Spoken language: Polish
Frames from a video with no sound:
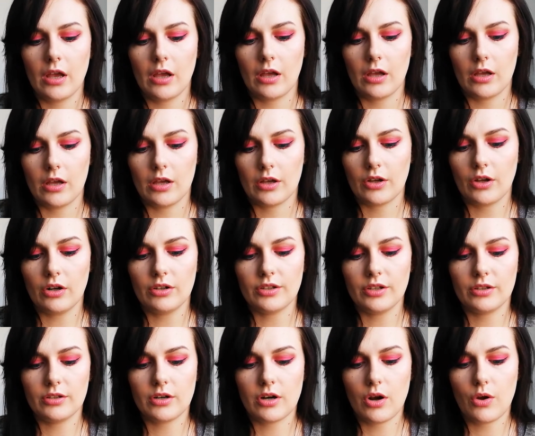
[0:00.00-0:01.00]
e,
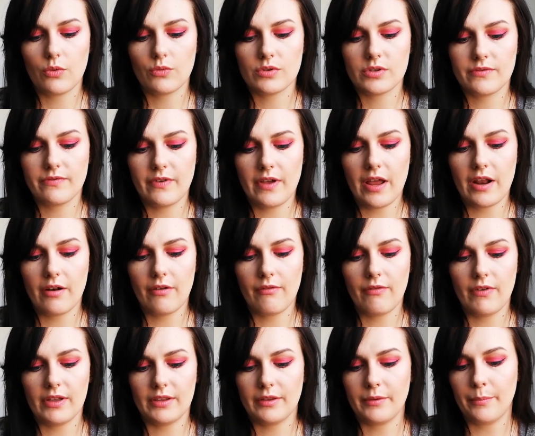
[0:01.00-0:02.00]
Golden Rose
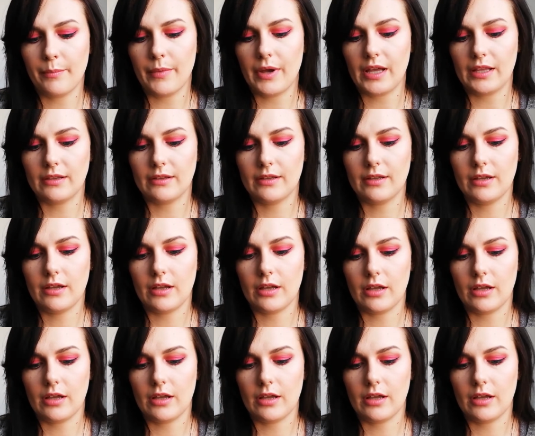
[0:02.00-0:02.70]
Velvet Matte